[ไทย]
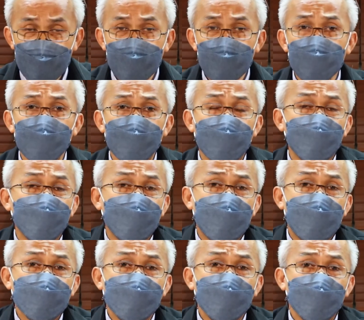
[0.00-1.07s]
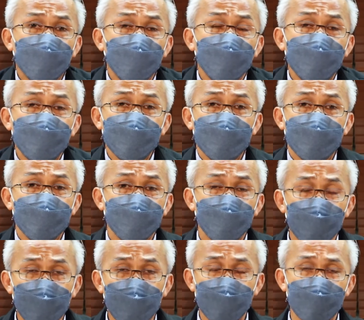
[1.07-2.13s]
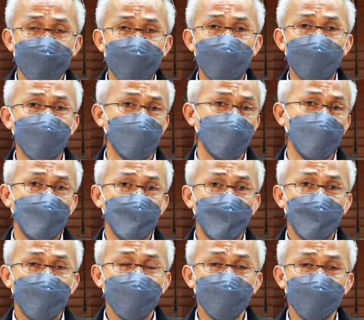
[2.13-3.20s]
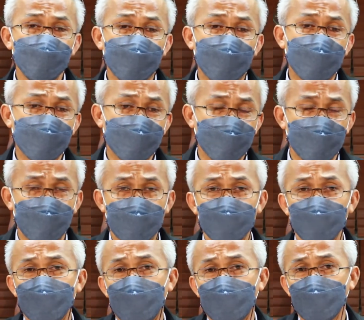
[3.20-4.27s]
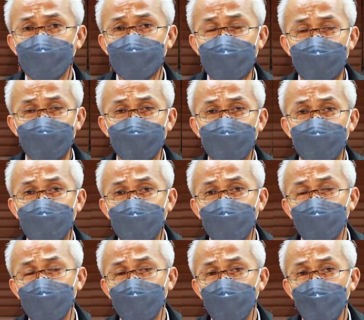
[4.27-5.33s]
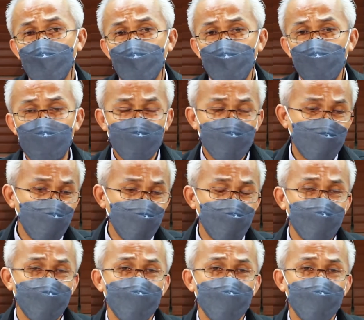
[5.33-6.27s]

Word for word: นี่คือประเด็นปัญหาที่เราต้องมาเจอ พวกนี้เยอะแยะไปหมด แต่ตัวสินค้าท่านเองส่วนใหญ่ก็ถามอะไรแล้ว หวังว่าผู้